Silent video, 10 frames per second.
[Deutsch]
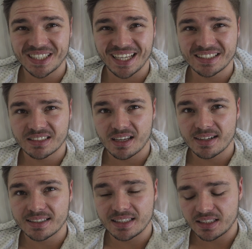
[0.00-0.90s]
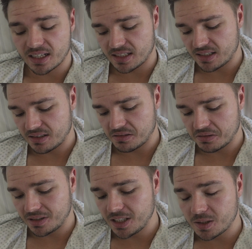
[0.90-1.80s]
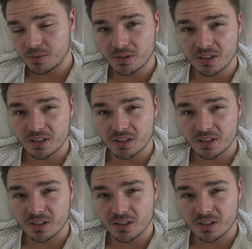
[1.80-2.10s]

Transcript: 6 Tage, die ich halt nicht